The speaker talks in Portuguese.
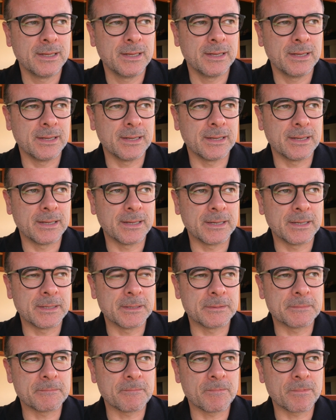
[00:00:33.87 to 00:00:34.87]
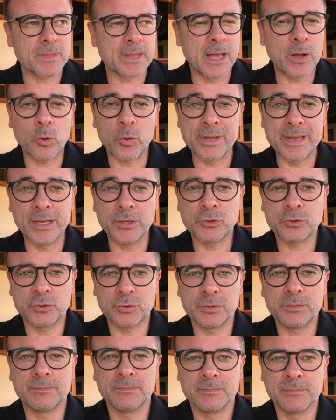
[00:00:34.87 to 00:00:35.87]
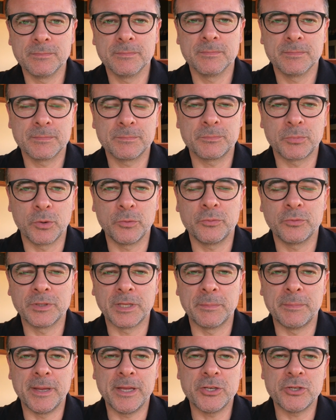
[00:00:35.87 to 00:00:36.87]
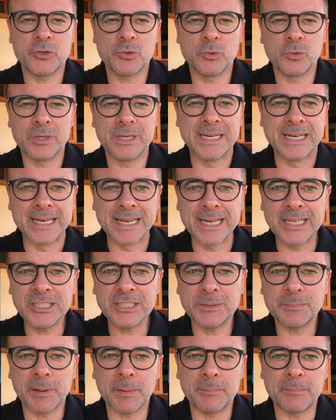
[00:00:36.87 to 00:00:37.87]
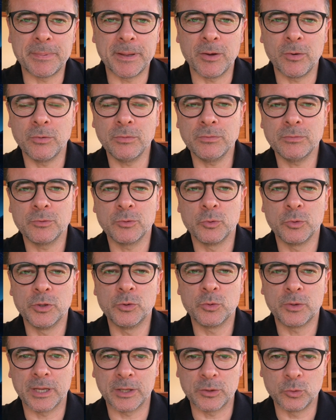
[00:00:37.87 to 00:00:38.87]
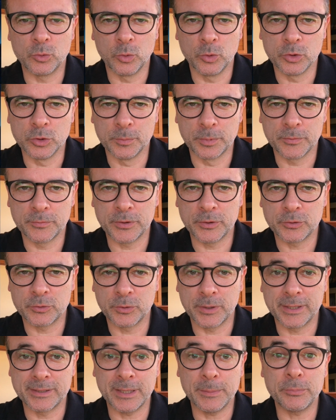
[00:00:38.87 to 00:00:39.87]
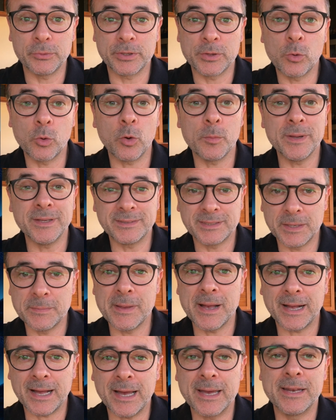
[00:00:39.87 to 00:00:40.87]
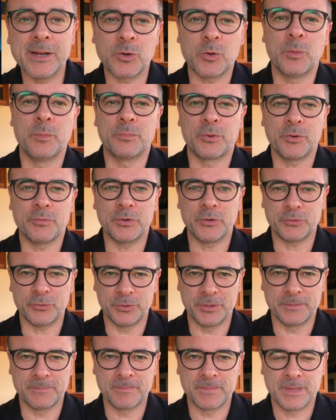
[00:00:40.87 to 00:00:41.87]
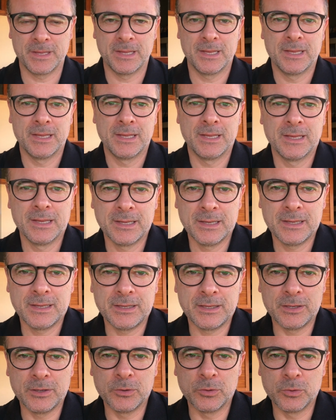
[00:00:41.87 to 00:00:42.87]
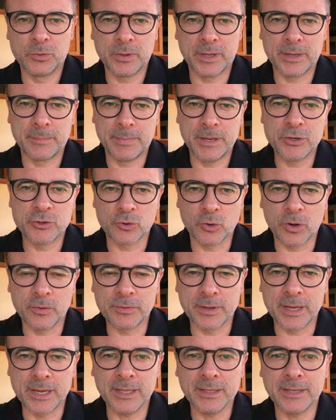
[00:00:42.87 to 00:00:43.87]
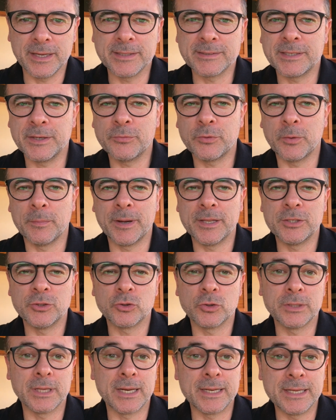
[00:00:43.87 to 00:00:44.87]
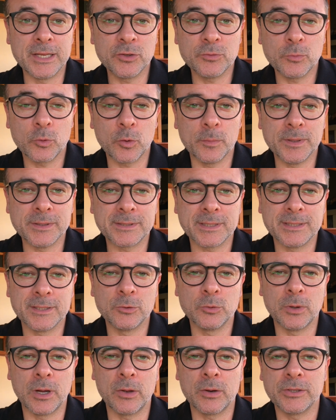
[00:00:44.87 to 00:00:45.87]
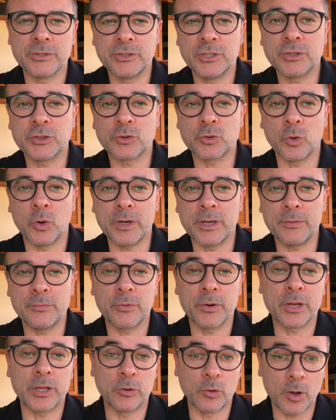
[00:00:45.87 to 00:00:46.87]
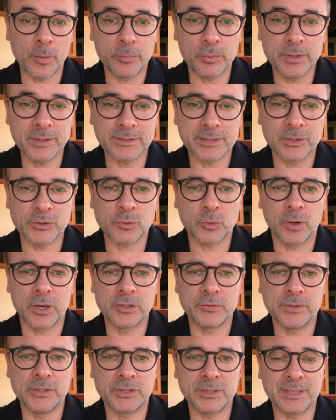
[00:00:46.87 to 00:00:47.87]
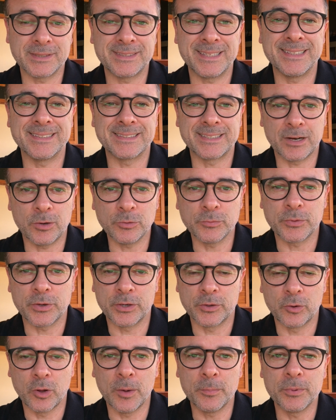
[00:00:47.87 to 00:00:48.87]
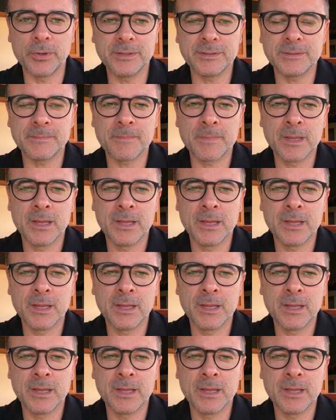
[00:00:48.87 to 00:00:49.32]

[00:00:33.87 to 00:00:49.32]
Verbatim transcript: é, reconheço profundamente o grande papel do educador, do professor, até porque eu comecei minha carreira como professor. Eu era bem jovem ainda, recém-formado em jornalismo, comecei dando aulas de história em Florianópolis, na Escola Adventista Central de Florianópolis,